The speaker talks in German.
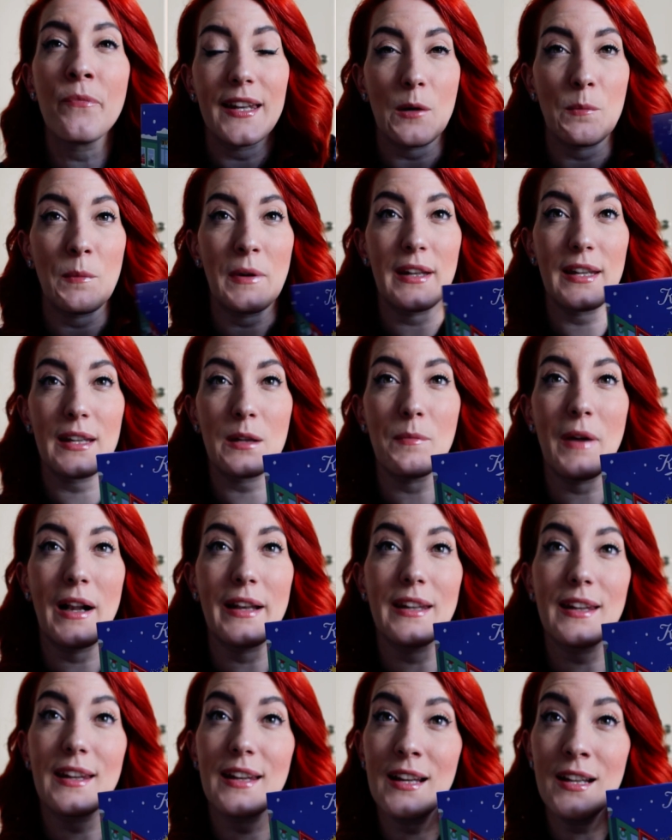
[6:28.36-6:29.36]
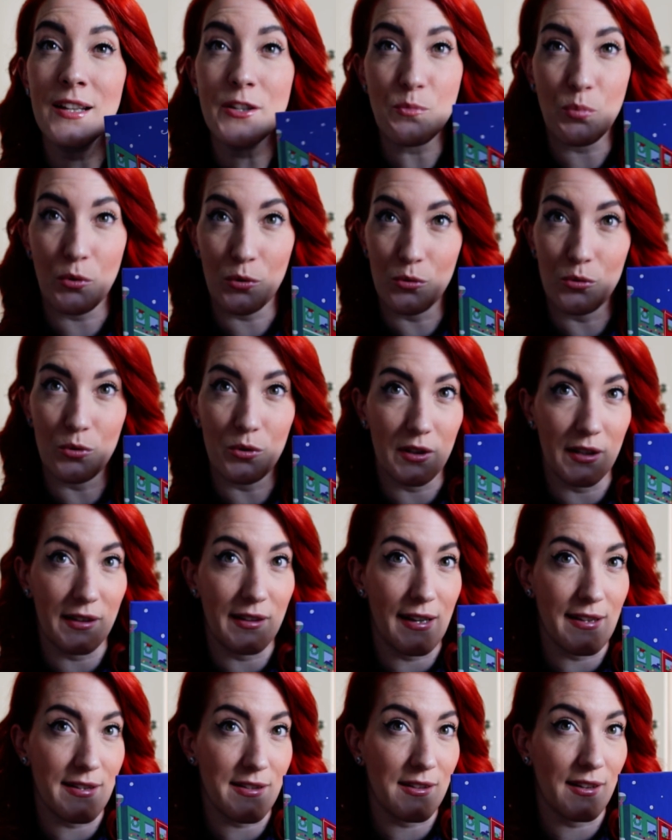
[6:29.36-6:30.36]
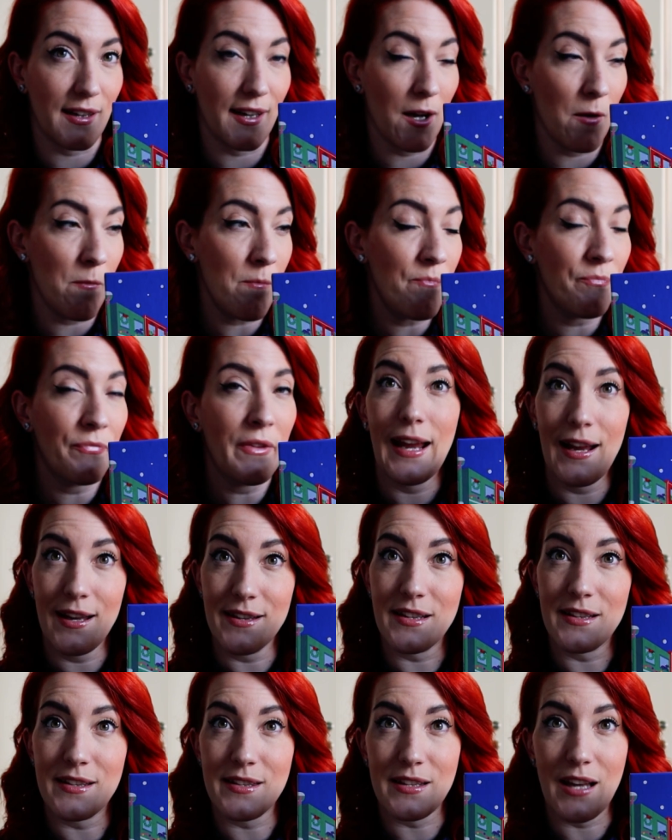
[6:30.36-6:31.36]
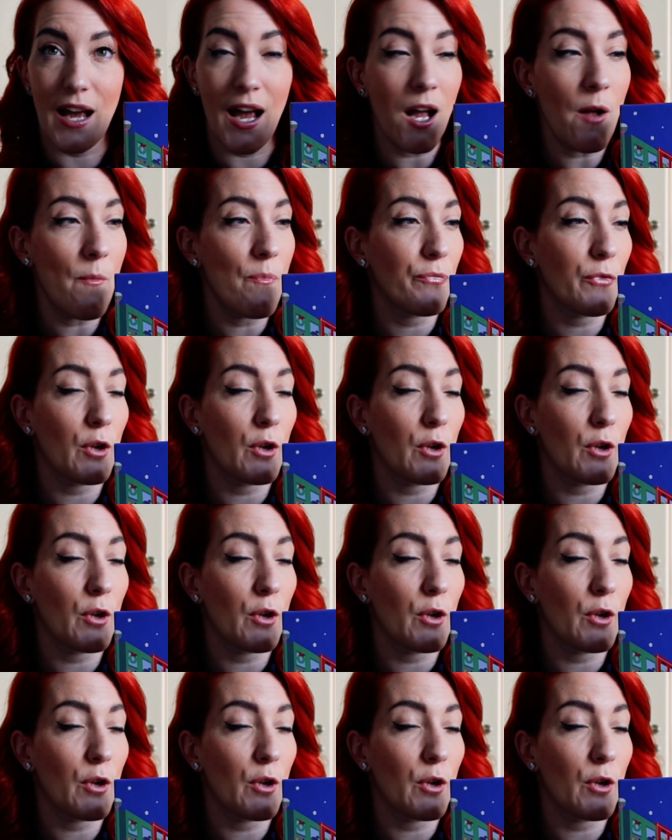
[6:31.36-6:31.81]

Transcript: damit ich mal die Kies-Produkte testen kann. Er ist jetzt da.